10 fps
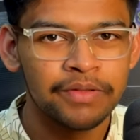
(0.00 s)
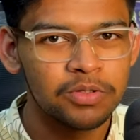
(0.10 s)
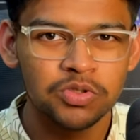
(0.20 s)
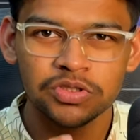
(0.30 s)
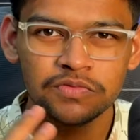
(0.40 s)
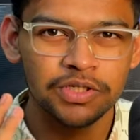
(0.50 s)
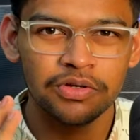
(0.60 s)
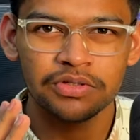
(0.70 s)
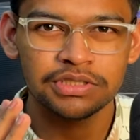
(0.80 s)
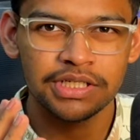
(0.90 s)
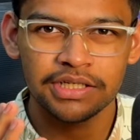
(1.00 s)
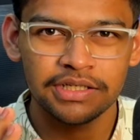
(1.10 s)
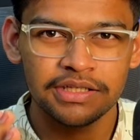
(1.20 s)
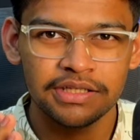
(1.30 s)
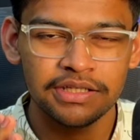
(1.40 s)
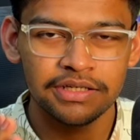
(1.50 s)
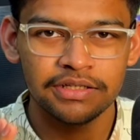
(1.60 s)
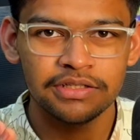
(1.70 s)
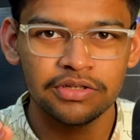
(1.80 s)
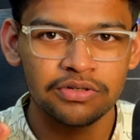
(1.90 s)
तो उस वीडियो को स्टार्ट कर देते हैं
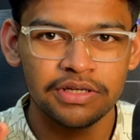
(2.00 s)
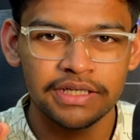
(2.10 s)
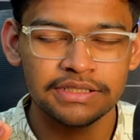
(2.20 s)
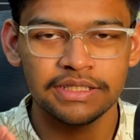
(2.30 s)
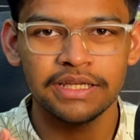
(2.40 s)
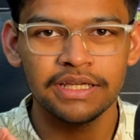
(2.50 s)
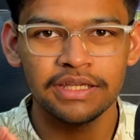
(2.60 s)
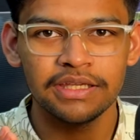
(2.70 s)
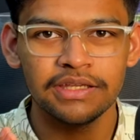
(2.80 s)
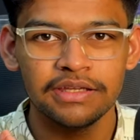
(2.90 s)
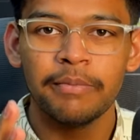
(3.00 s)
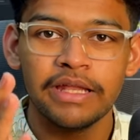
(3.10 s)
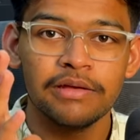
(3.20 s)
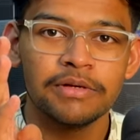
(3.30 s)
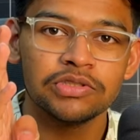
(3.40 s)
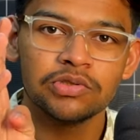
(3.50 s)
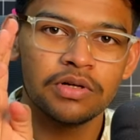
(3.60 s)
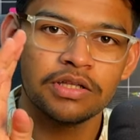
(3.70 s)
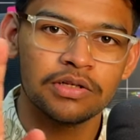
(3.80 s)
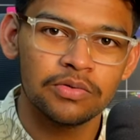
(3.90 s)
देखो ऐसा है कि पहले मैं
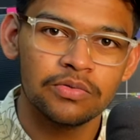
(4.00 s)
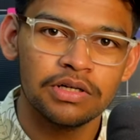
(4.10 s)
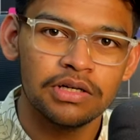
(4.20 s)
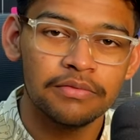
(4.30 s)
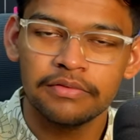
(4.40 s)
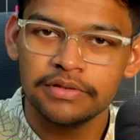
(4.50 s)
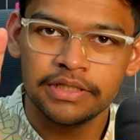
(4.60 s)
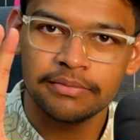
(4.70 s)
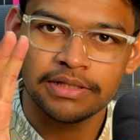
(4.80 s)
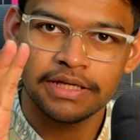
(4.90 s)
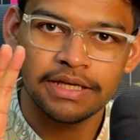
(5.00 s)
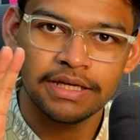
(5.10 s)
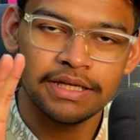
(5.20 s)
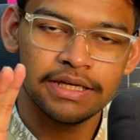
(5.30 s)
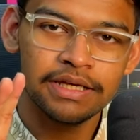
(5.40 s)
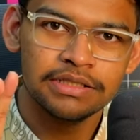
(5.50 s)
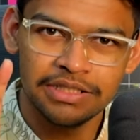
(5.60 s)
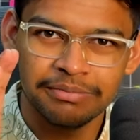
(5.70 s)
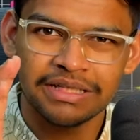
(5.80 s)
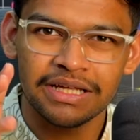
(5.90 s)
शुरुआत करूँगा ये बताने के लिए
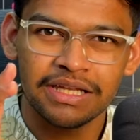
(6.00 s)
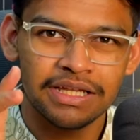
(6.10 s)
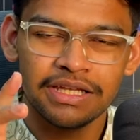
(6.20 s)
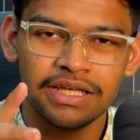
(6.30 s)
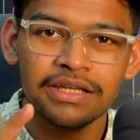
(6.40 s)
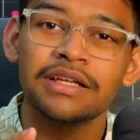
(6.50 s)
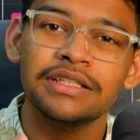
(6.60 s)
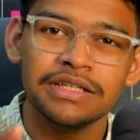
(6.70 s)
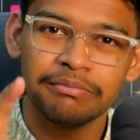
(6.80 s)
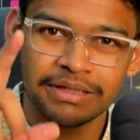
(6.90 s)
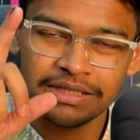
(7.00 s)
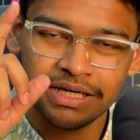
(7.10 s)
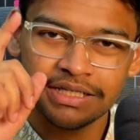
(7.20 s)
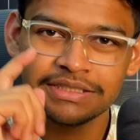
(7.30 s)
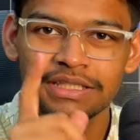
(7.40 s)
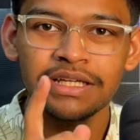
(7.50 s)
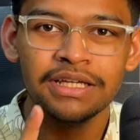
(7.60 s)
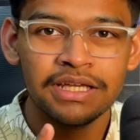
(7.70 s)
ये बताने के लिए नहीं ये बताने से